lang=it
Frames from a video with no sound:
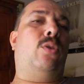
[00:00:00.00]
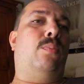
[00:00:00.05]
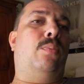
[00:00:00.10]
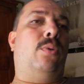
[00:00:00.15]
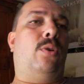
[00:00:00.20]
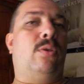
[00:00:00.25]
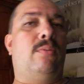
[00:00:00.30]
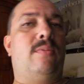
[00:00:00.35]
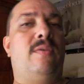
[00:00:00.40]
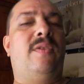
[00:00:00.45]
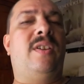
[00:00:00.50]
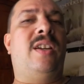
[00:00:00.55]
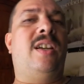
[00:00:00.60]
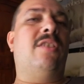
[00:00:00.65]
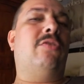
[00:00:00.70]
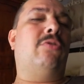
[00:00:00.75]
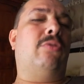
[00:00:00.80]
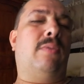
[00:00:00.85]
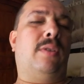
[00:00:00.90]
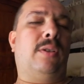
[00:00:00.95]
poi mi
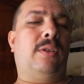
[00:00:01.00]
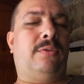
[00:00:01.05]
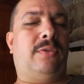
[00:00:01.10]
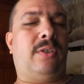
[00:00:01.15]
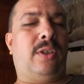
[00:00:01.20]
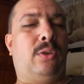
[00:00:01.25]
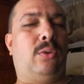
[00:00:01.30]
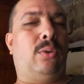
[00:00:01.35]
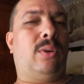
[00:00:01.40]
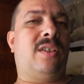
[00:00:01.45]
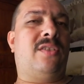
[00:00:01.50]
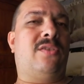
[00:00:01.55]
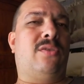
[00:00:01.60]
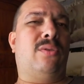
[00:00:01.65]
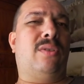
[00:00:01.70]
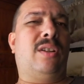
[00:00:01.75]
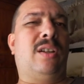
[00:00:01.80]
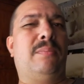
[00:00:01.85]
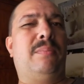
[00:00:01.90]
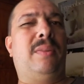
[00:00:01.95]
vesto, vado a fare
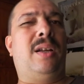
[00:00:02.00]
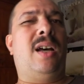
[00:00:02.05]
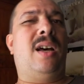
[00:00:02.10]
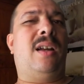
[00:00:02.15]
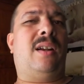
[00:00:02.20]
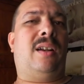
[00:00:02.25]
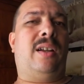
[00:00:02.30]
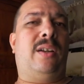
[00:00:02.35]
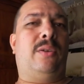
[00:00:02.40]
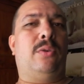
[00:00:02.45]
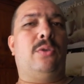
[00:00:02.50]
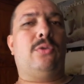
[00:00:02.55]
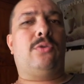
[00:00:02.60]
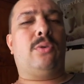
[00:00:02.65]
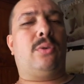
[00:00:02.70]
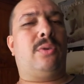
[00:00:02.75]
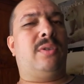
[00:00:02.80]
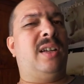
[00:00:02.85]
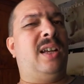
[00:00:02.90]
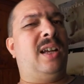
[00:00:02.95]
colazione al bar, leggo il
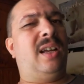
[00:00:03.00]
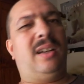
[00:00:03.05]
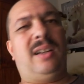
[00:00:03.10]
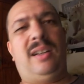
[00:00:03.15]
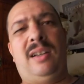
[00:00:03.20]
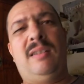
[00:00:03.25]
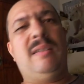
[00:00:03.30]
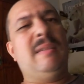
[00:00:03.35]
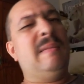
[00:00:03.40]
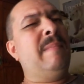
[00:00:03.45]
giornale,